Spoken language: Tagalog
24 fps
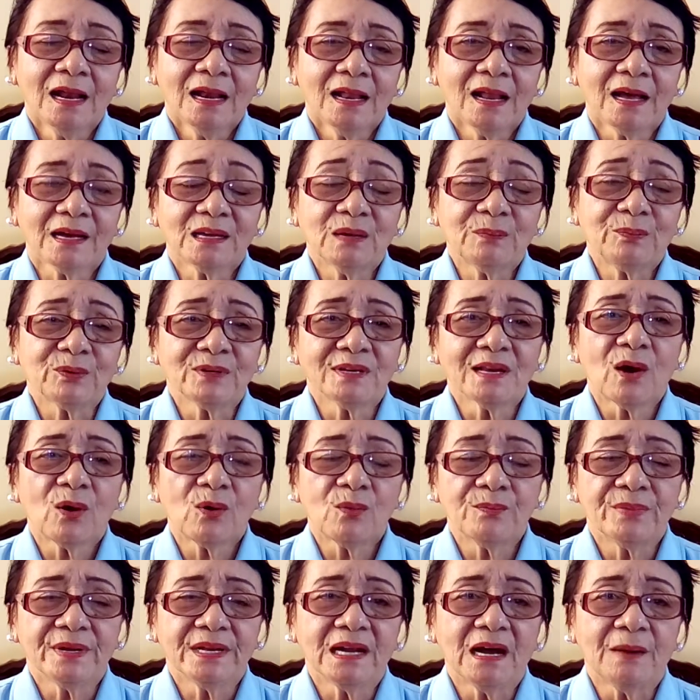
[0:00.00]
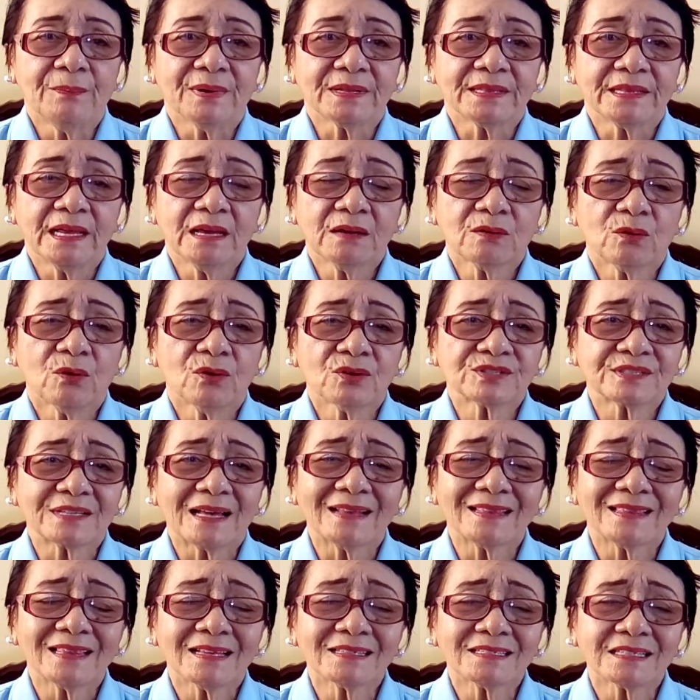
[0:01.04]
Lagi po niya akong
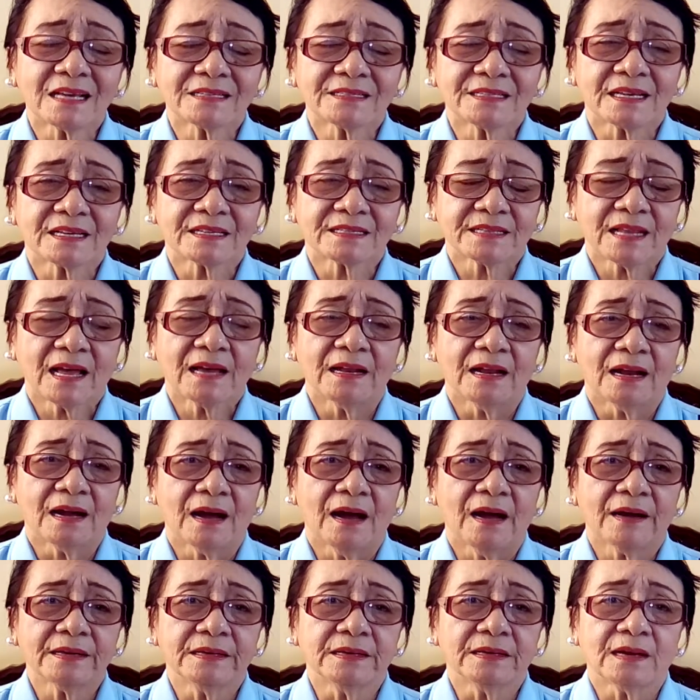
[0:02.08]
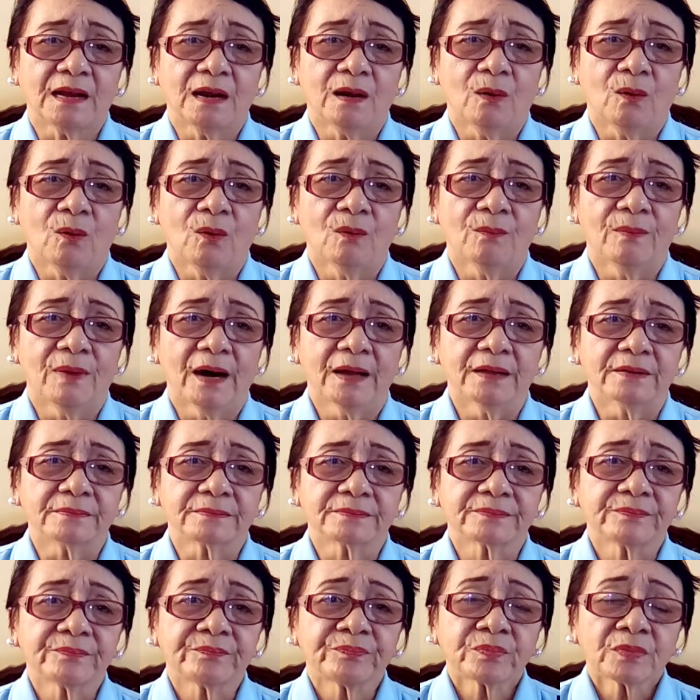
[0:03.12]
binapatikos at nasasaktan ang aking kalooban.
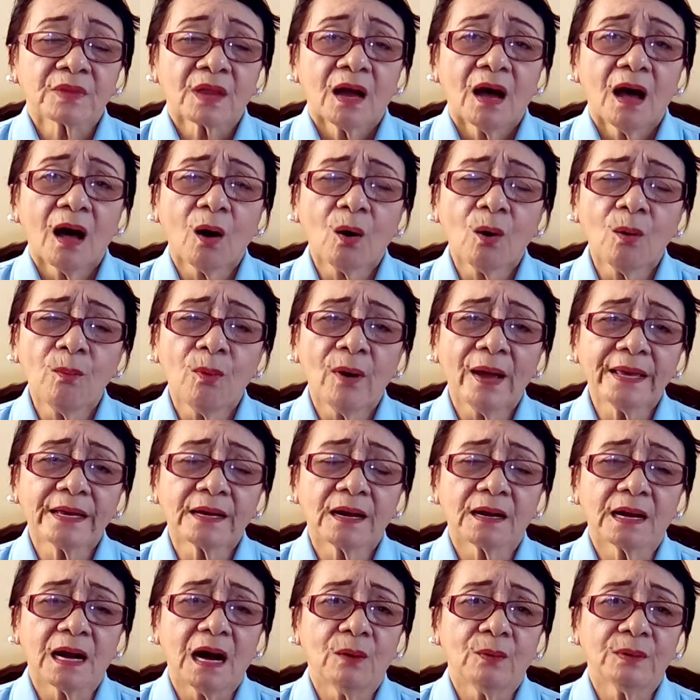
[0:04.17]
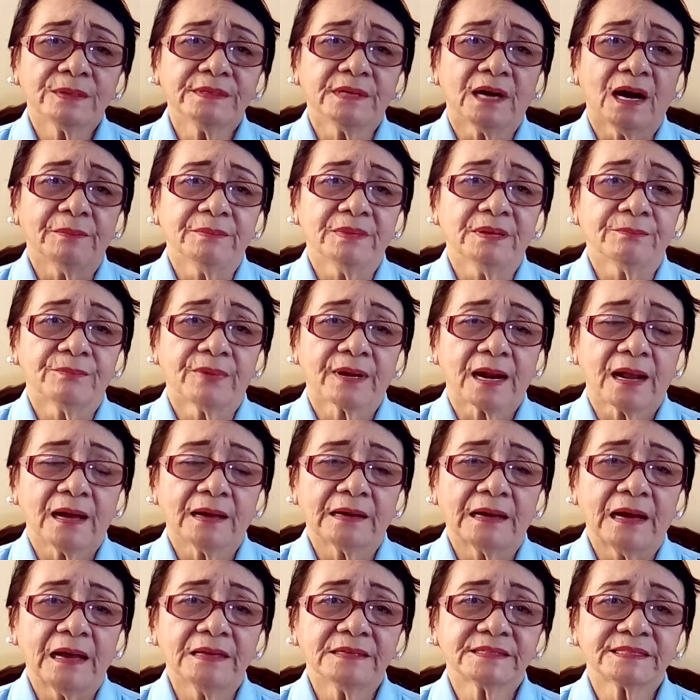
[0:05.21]
Ako po ay kagawad ng aming
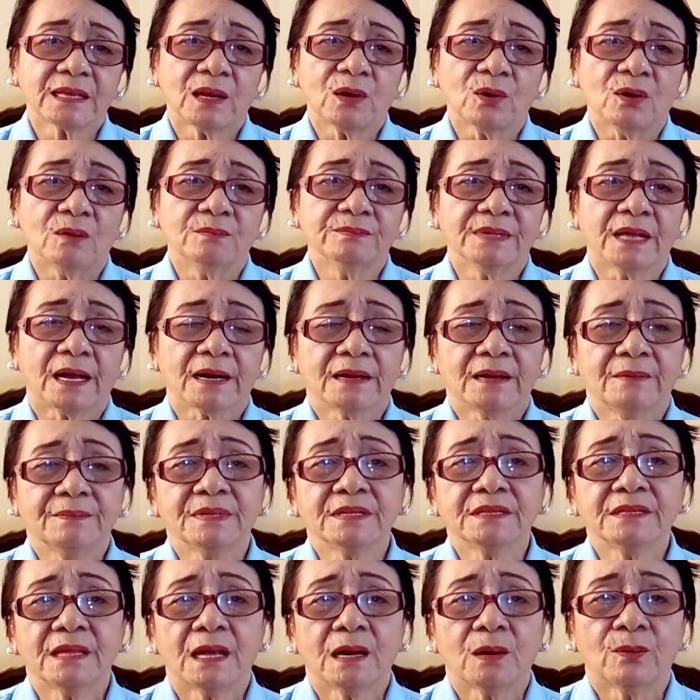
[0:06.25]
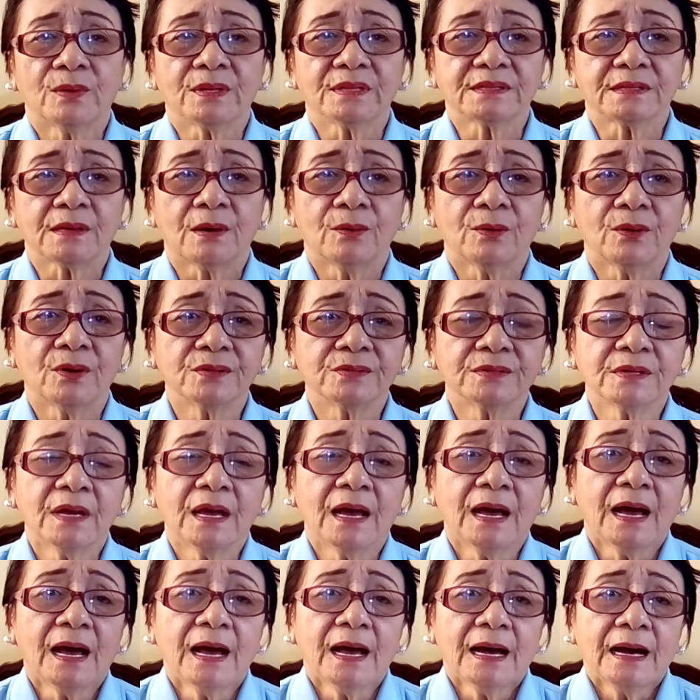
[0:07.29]
barangay sa loob ng labing dalawang taon
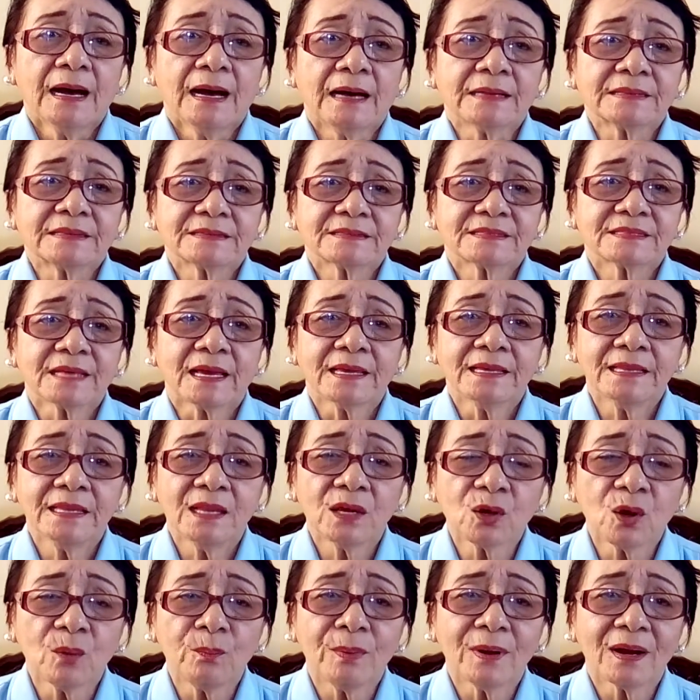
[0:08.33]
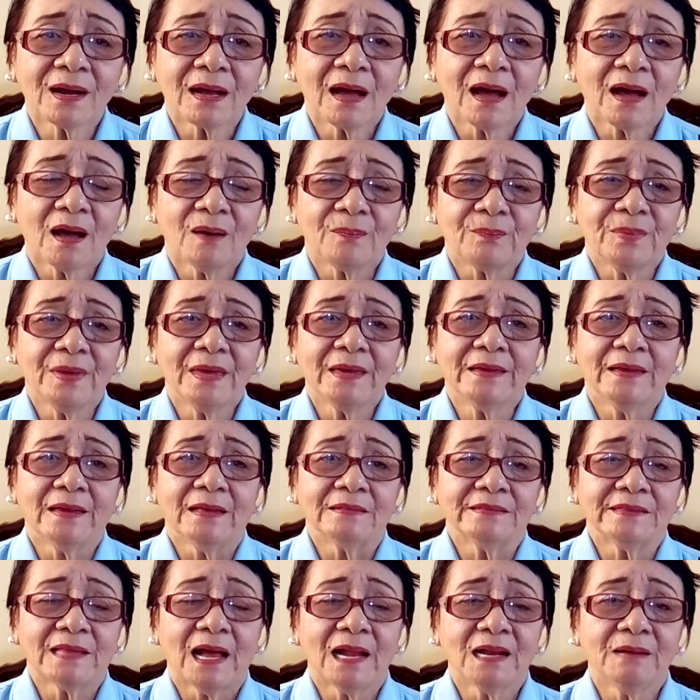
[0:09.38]
at sa hindi ko
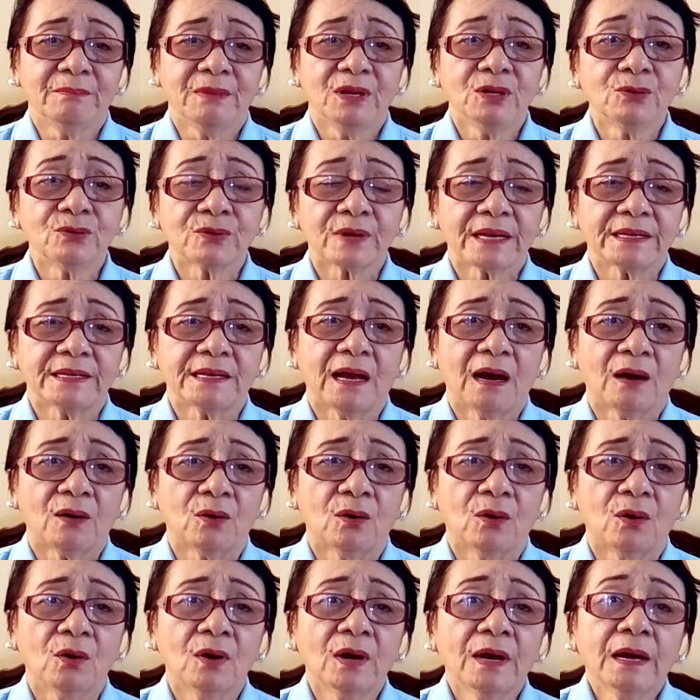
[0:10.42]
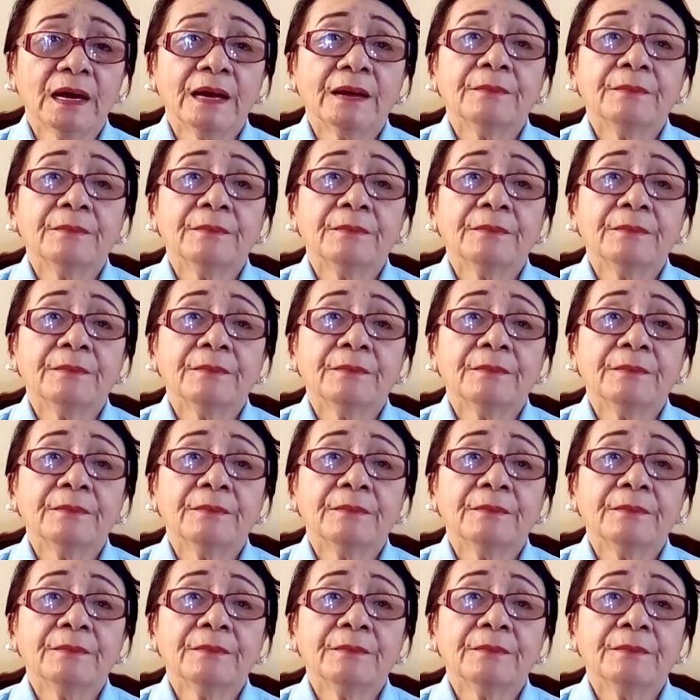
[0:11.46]
pagkakapigil dahil minura niya ako,